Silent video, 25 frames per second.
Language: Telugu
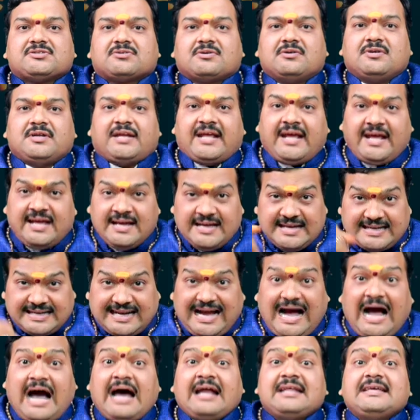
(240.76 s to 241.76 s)
చేసుకుంటే
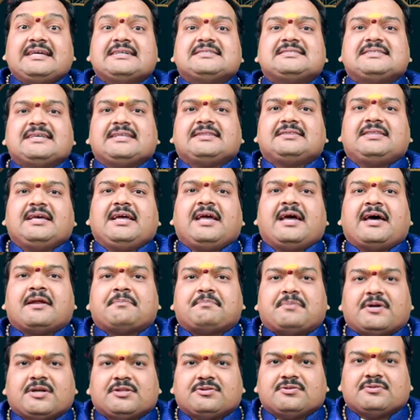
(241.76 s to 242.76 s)
కార్యసిద్ధి
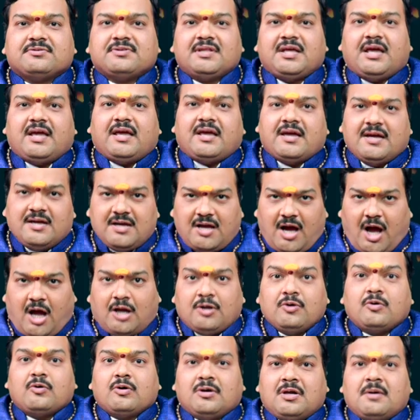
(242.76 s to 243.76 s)
ఏర్పడుతుంది
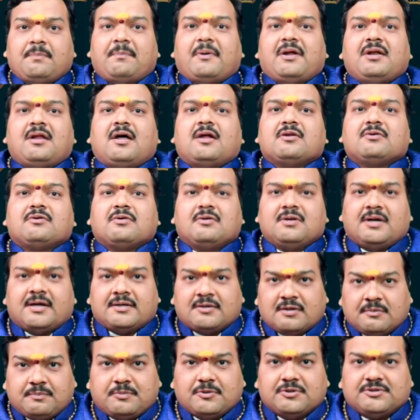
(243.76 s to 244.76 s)
అనుకున్న పనులు
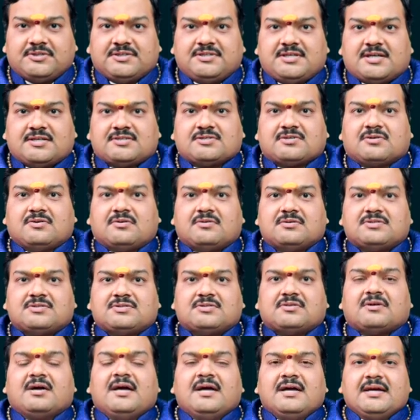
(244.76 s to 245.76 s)
అనుకున్నట్లు పూర్తి
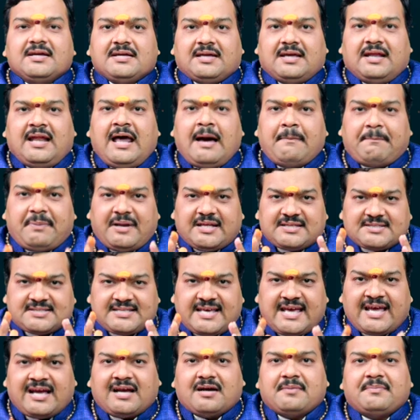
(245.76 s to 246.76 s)
చేసుకోవచ్చు ఇలా
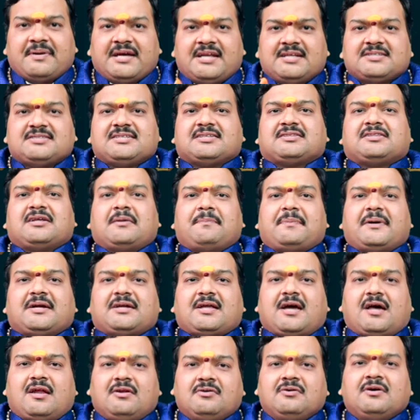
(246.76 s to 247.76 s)
ప్రత్యేకమైన
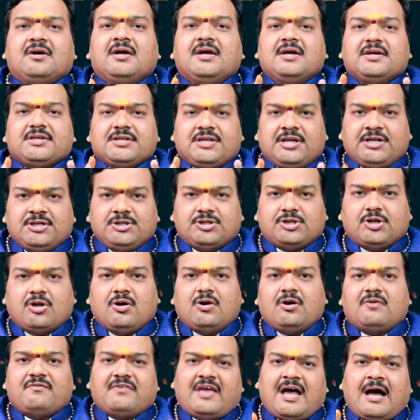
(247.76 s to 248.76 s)
చిత్రపటాలు
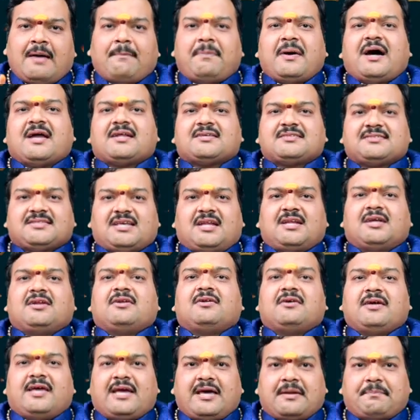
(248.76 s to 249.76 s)
ఇంట్లో వ్యాపార
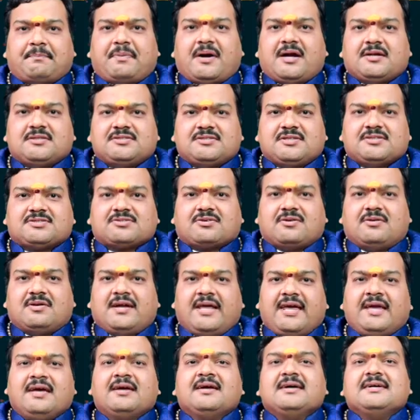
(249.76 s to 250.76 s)
స్థలంలో ఏర్పాటు
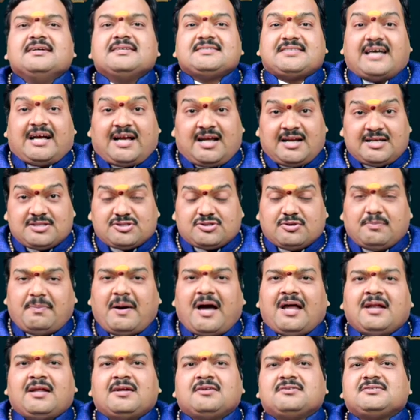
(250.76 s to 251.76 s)
చేసుకోండి సకల
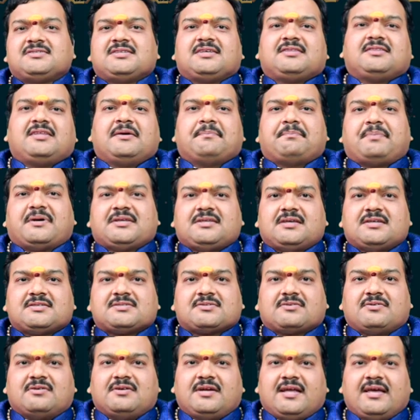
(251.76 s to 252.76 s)
శుభాలను
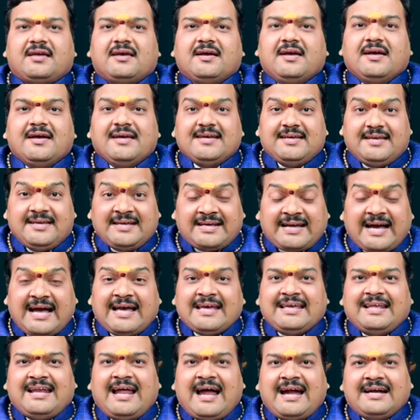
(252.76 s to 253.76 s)
సిద్ధింపజేసుకోండి
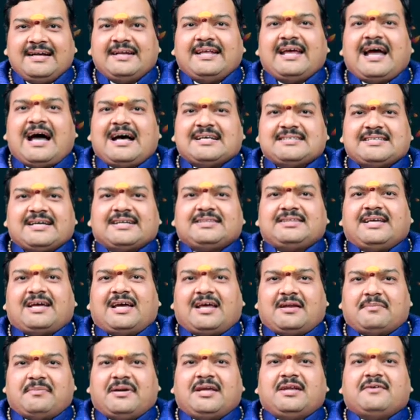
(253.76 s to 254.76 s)
ఇంకా ఇలాంటి
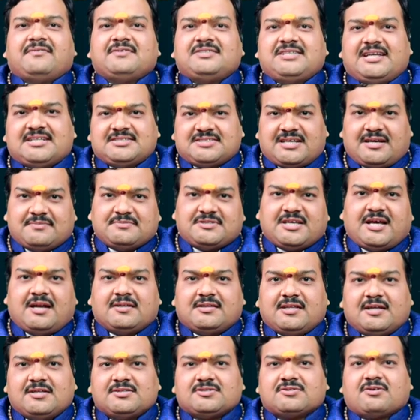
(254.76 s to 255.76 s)
ఆసక్తికరమైన
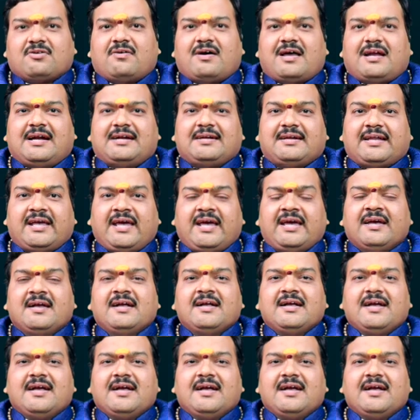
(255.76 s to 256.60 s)
విశేషాంశాలు తెలుసుకోవాలంటే